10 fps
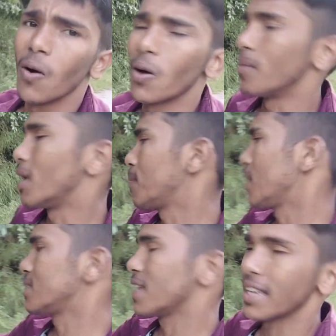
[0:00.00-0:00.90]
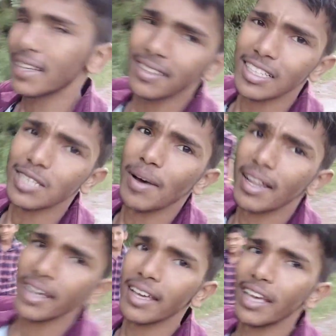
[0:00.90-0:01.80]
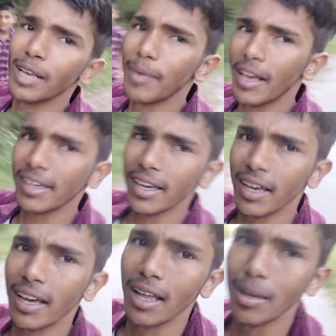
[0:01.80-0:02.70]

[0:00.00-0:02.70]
और हमारे पास देखिए कितना सामान है एक बैग ये है